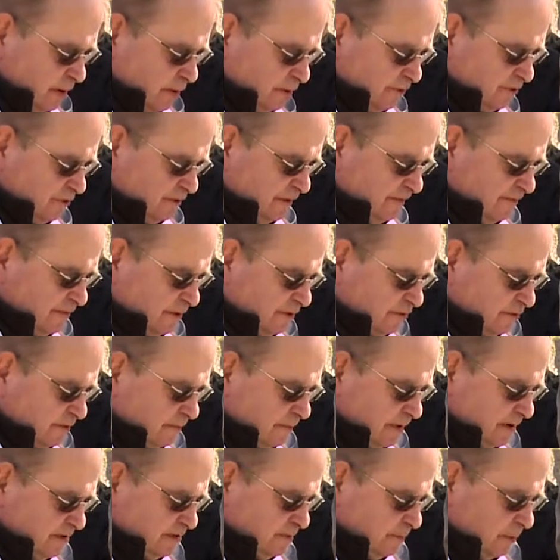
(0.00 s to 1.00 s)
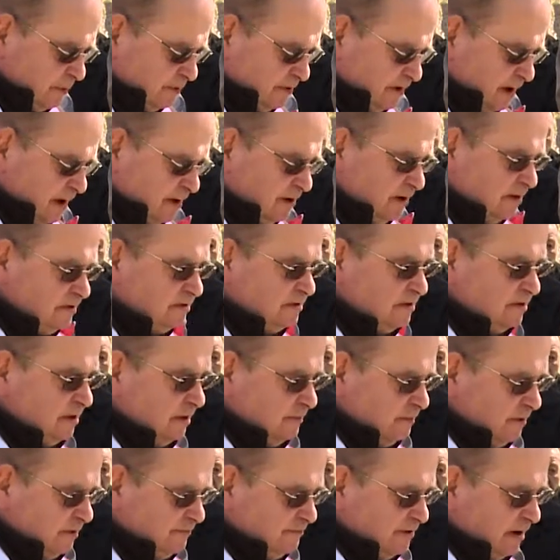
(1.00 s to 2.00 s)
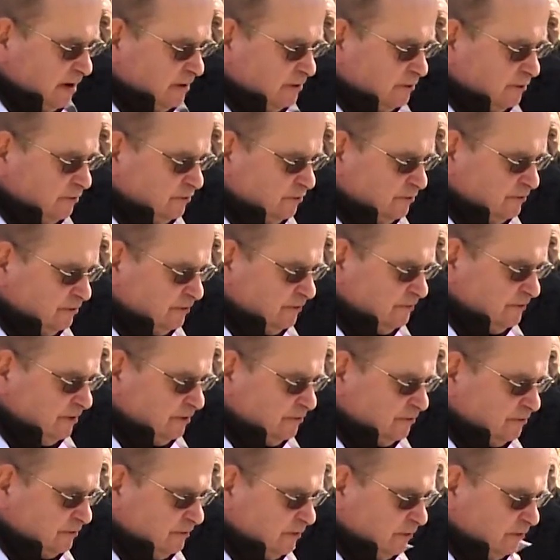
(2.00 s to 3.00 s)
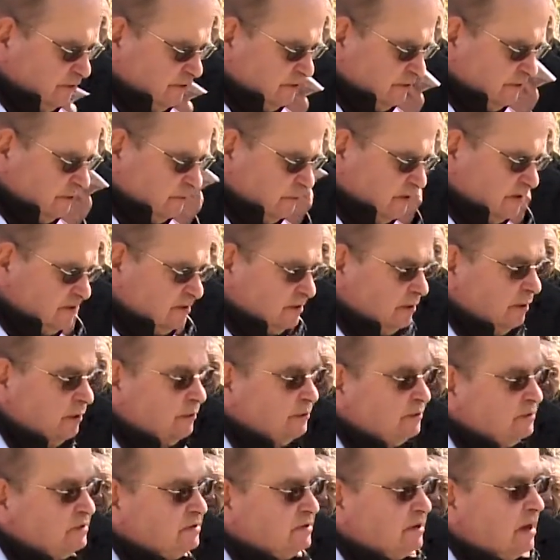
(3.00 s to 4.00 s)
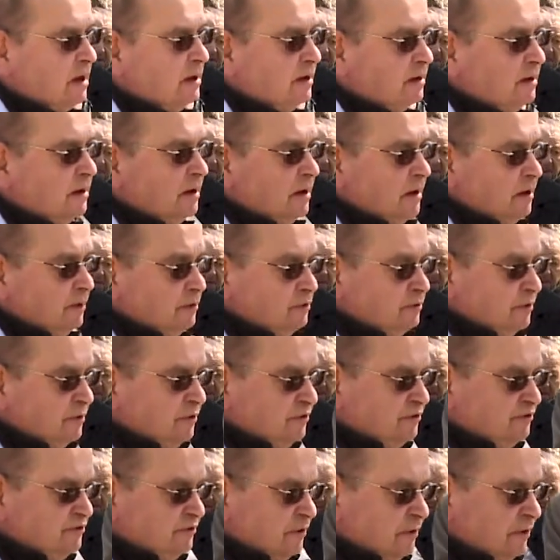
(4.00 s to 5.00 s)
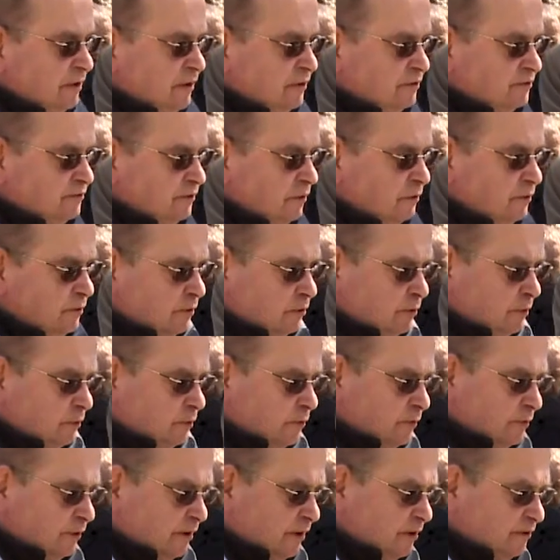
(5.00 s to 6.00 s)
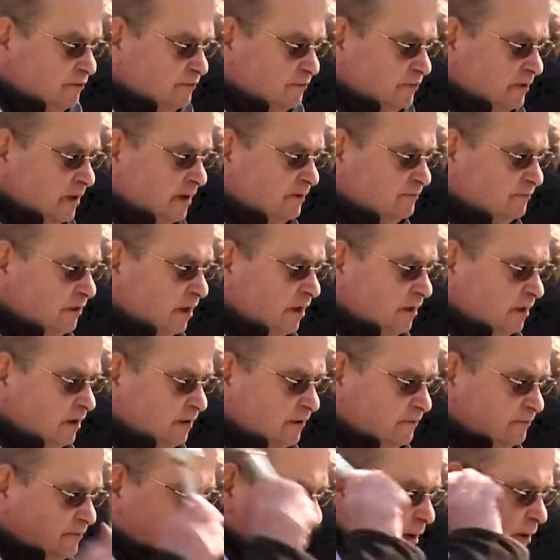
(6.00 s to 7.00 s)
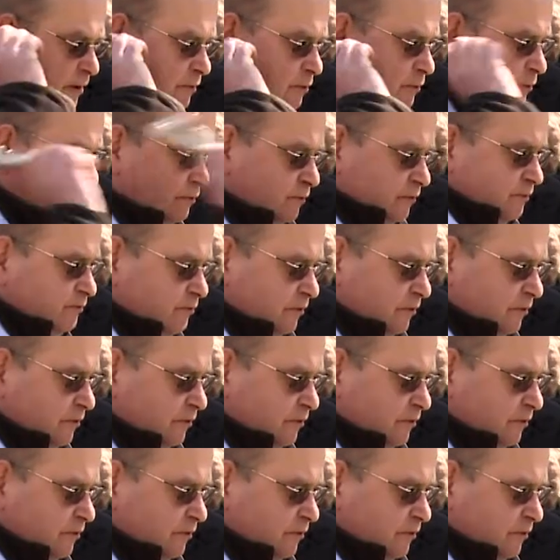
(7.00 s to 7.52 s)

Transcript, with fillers: że wierzymy spotkanie z nimi w radości wieczności bez końca, który żyjesz i królujesz na wieki wieków.